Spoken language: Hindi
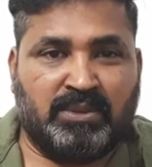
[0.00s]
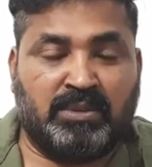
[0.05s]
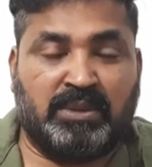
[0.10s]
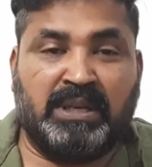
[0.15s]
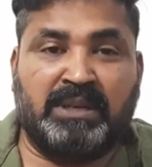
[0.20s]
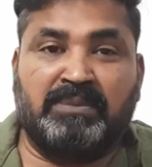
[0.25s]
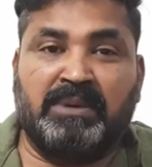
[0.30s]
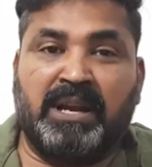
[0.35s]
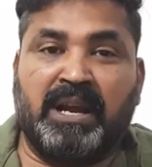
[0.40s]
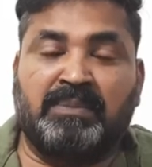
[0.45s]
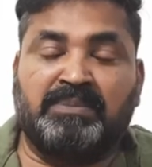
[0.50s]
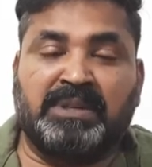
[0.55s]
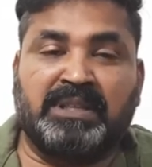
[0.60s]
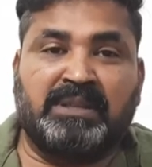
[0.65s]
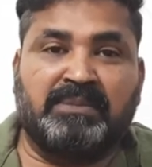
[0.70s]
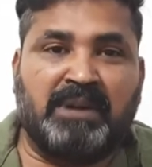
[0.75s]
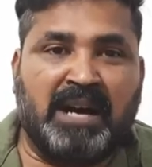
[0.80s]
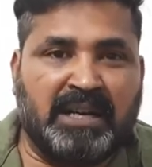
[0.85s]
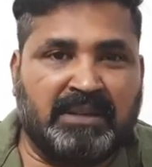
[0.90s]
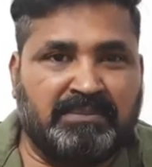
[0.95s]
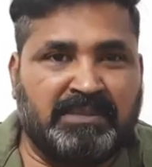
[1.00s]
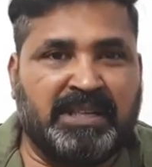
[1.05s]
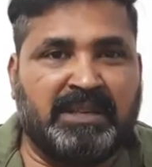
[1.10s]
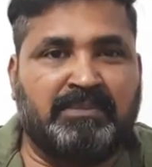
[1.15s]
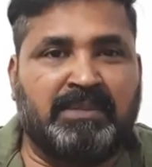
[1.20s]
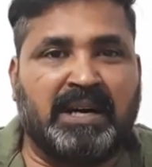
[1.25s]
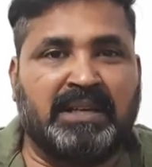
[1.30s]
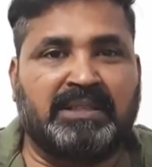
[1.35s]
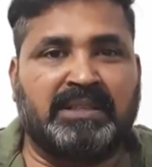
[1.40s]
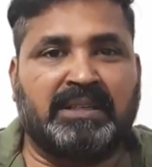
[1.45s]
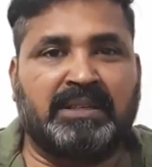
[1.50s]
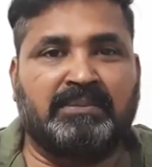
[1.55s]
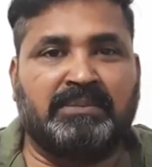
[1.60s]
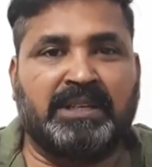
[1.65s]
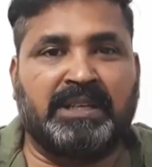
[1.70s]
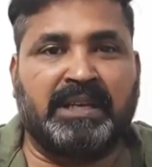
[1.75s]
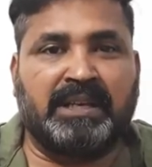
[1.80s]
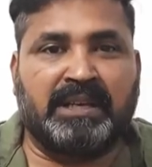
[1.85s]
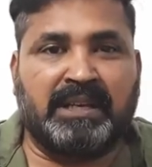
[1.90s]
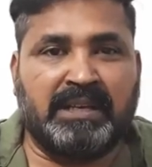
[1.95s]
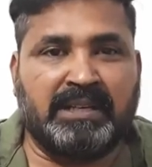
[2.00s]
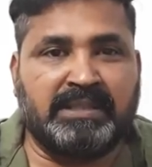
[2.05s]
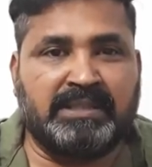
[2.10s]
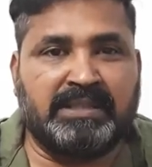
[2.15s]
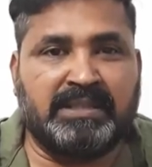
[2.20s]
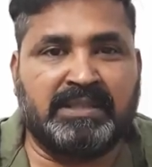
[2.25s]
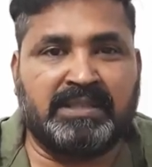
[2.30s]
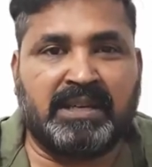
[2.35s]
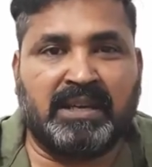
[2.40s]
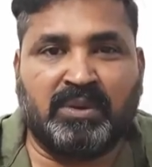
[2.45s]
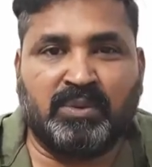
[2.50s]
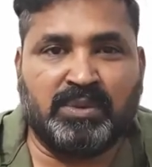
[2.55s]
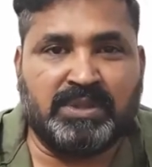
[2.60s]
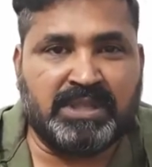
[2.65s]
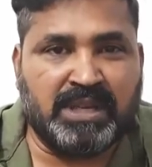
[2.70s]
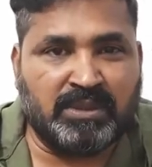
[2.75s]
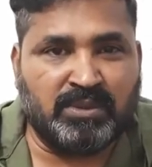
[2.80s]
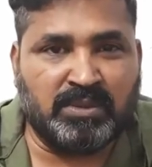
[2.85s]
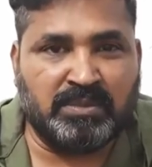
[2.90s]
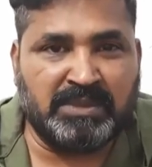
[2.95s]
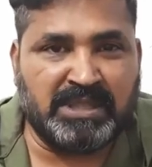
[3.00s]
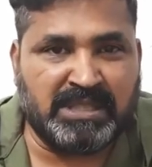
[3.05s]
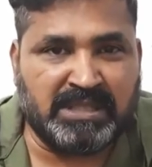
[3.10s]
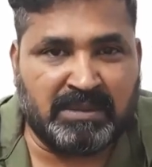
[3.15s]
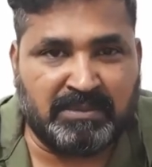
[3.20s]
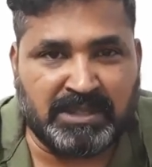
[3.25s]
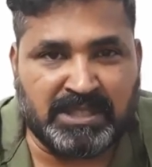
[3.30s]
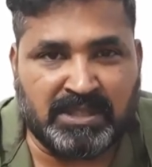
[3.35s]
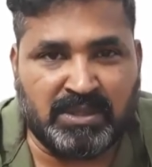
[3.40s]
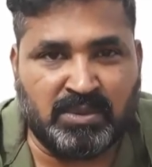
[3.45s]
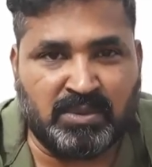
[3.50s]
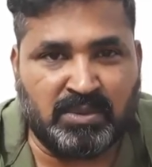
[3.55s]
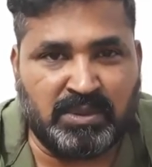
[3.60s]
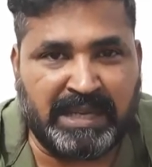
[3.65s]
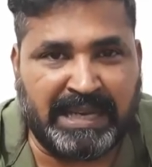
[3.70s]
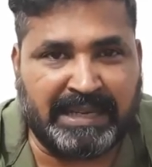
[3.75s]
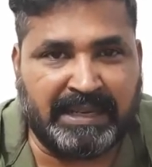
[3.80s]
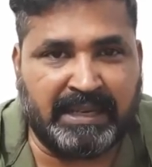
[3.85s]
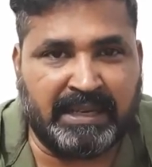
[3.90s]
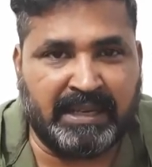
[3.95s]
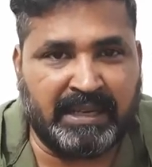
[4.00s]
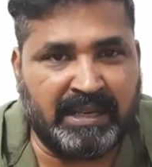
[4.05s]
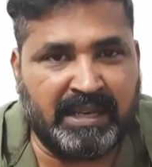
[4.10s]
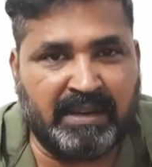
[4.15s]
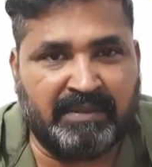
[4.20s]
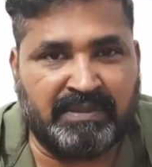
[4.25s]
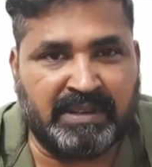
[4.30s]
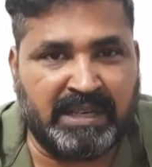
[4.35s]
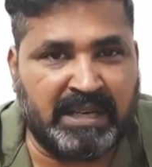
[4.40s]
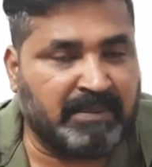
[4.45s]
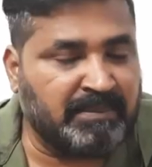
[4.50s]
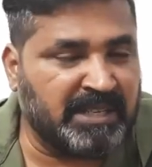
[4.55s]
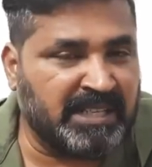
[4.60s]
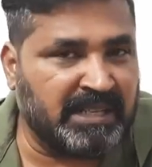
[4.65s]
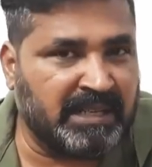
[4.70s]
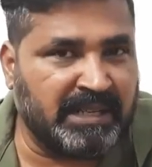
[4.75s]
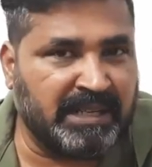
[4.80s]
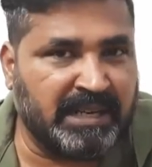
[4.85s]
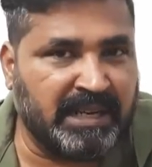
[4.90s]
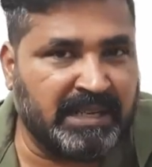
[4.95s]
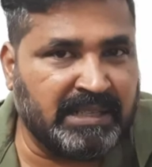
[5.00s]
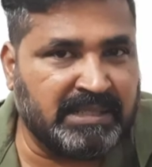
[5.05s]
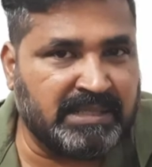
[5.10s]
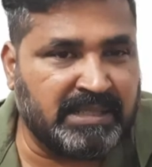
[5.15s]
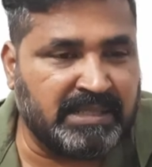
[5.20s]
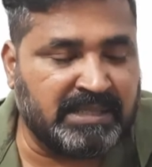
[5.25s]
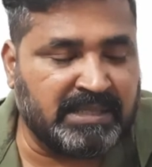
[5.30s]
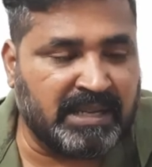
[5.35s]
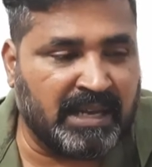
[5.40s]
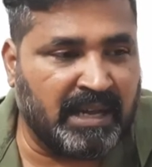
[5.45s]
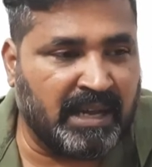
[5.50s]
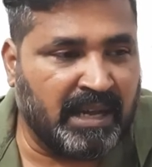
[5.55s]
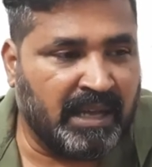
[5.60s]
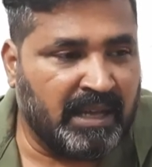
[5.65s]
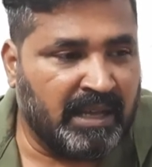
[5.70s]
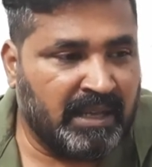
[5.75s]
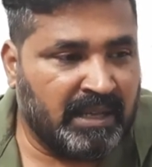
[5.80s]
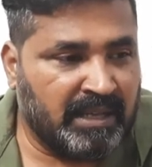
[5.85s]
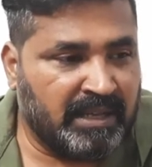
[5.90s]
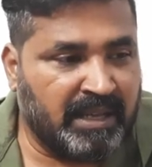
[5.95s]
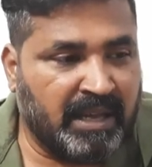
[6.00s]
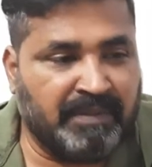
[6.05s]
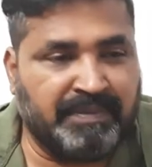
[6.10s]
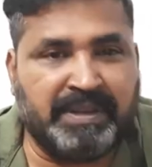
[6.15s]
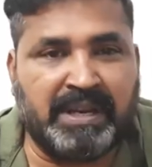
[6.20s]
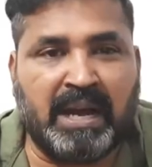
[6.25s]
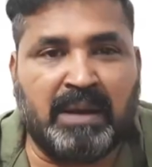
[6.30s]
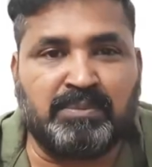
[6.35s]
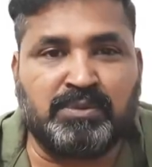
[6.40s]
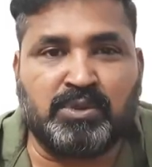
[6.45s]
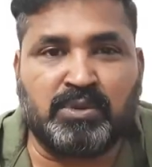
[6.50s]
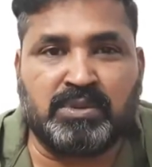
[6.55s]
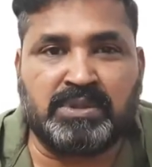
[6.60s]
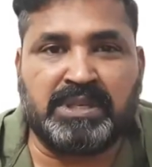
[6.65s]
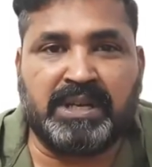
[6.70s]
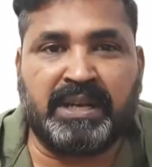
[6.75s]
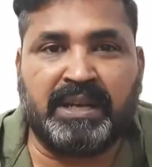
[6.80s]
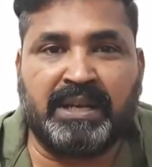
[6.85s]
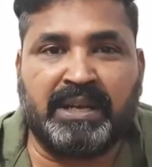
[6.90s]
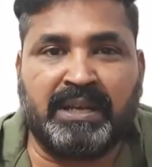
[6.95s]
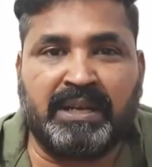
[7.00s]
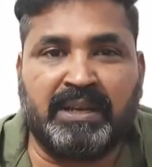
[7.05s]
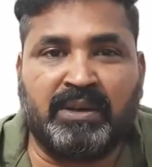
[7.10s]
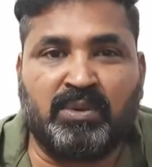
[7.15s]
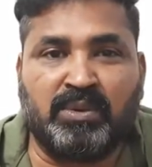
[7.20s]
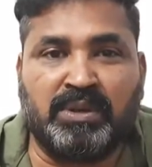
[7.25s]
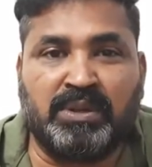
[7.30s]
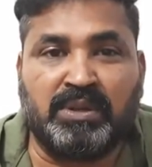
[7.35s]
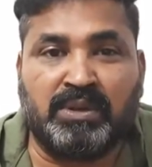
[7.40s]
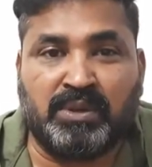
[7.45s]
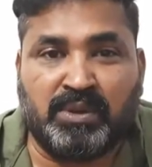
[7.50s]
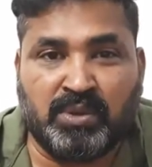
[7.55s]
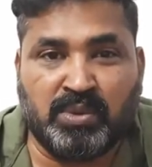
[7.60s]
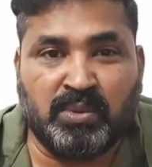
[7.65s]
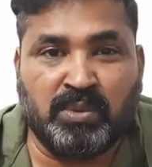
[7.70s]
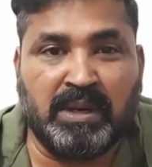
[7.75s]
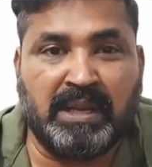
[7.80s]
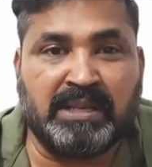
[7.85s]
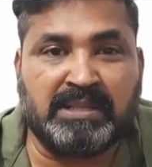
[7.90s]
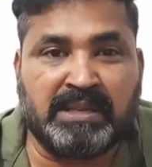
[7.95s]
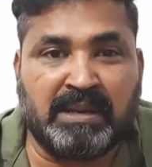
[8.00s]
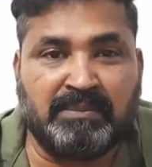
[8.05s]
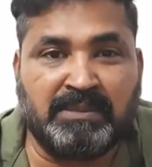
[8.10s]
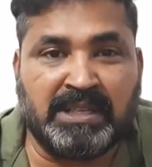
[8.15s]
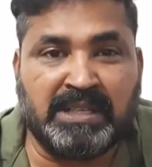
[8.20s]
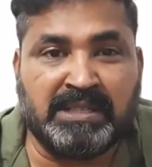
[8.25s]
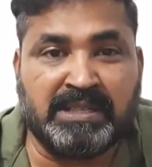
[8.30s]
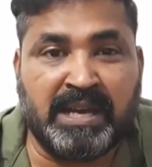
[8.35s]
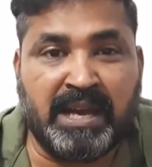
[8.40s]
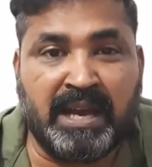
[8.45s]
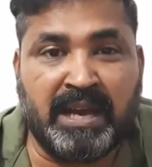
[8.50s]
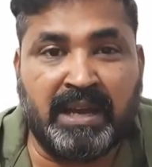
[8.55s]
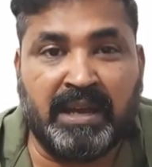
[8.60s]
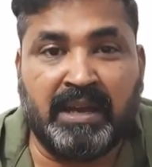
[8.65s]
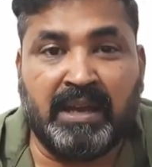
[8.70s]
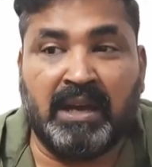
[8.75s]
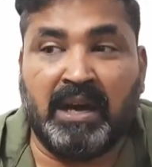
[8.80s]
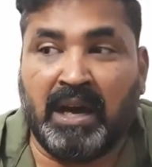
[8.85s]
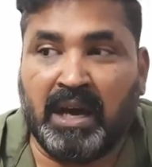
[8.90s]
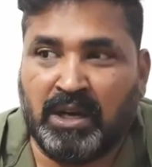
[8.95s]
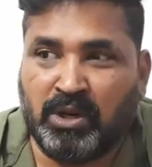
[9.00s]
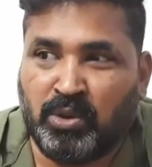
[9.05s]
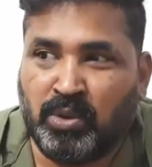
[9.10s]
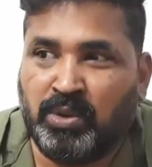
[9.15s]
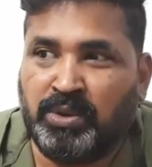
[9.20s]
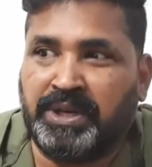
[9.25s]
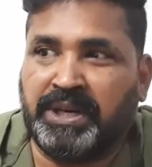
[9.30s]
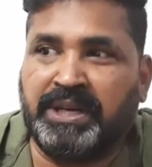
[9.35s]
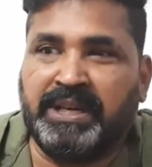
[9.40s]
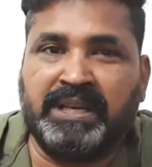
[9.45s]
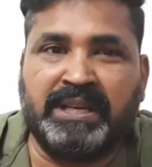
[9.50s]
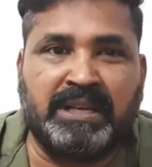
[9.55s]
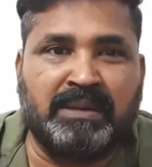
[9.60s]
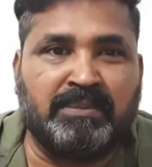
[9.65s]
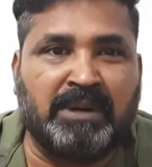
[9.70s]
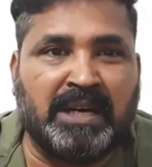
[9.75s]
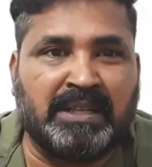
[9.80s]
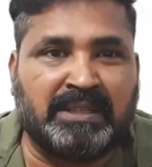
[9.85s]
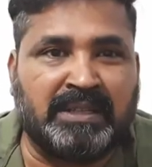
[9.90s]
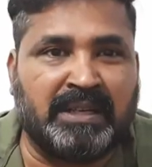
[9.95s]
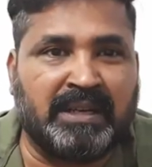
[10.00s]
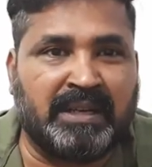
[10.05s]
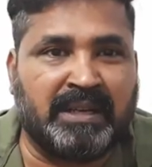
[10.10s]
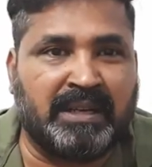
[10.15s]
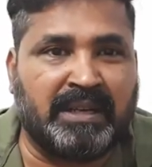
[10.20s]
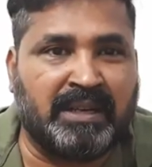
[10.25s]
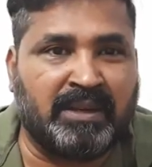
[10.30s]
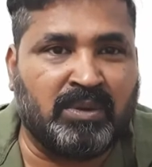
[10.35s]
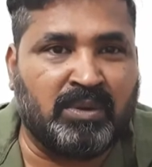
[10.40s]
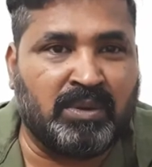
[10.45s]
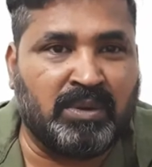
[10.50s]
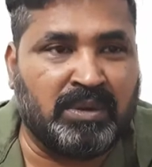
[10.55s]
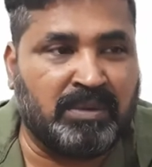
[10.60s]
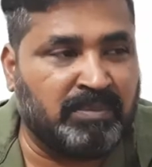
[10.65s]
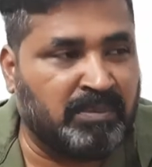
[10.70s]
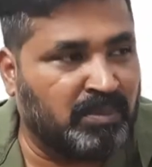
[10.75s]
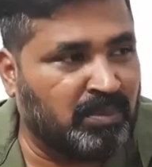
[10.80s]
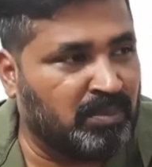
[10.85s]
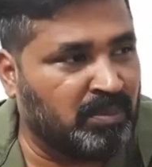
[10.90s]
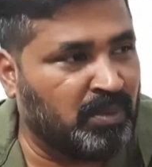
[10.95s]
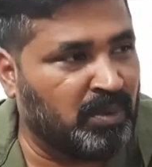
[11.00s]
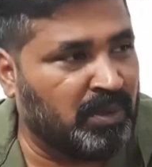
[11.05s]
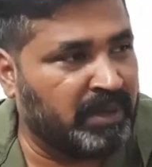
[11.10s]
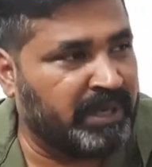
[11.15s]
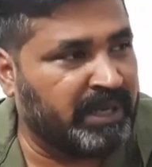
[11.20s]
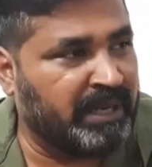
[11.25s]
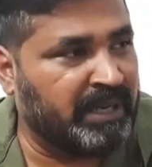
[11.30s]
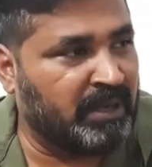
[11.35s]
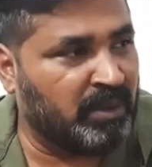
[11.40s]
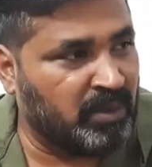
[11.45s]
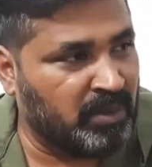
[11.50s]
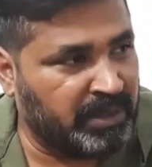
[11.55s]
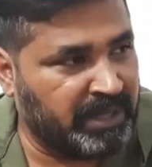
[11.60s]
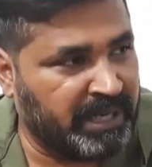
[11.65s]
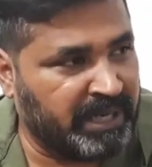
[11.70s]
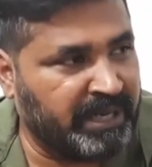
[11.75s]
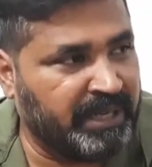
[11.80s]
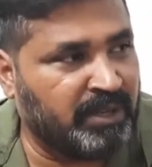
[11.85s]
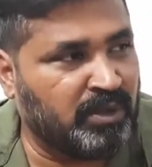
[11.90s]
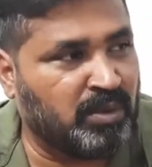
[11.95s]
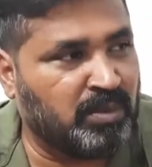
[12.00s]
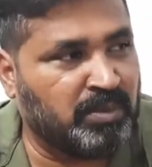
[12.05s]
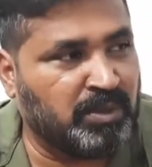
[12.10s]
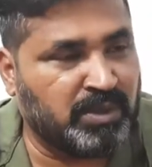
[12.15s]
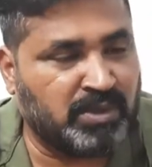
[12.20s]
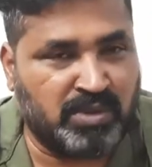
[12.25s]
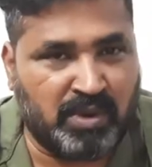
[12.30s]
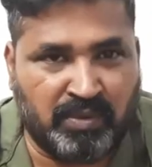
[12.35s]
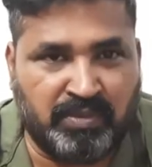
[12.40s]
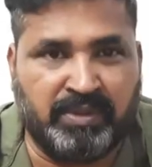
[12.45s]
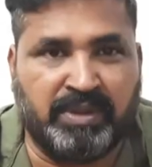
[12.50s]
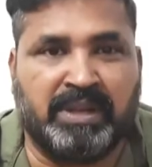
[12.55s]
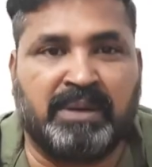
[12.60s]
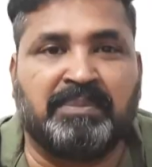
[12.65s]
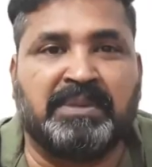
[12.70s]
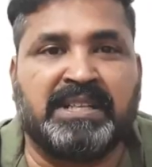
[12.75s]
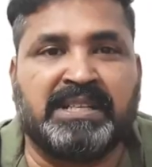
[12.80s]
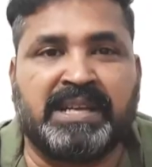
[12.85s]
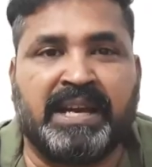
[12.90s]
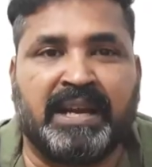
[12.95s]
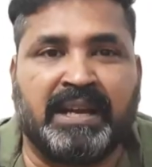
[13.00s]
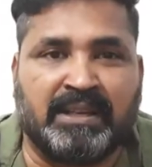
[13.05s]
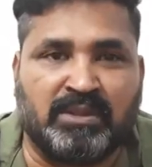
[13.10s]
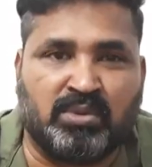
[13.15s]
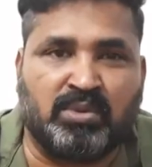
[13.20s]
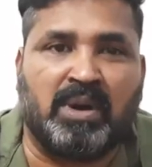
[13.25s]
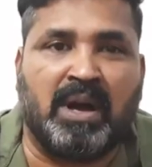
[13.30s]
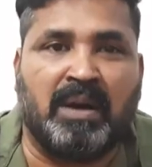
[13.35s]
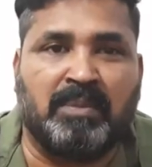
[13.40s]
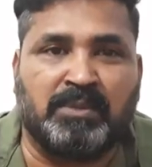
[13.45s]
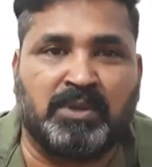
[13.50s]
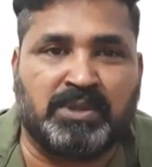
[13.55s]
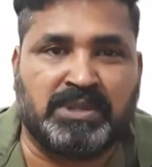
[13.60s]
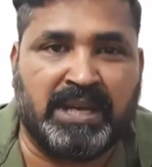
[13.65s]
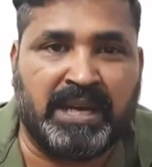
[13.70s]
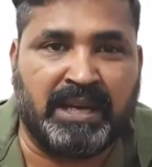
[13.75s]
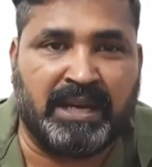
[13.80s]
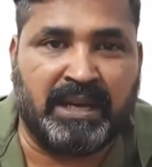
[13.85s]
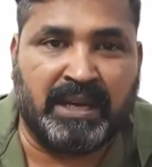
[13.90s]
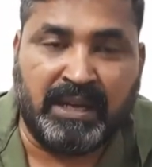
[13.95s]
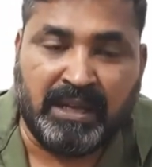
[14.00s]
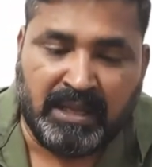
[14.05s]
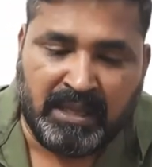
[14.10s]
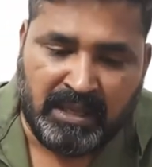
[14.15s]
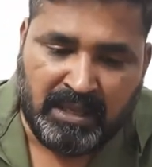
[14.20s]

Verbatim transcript: तो कई बार आपके दिमाग में ये बात है कि भाई एनालिसिस का कोई जादू मैं समझ लूँ टेक्निकल या फंडामेंटल एनालिसिस का या फिर आप सोच रहे हैं कि कोई टूल ऐसा मिल जाए अल्गो ट्रेडिंग की बात कर रहे हैं कोई बोल रहे हैं कि कोई ट्रेडिंग रोबोट सॉफ्टवेयर मिल जाएगा तो काम हो जाएगा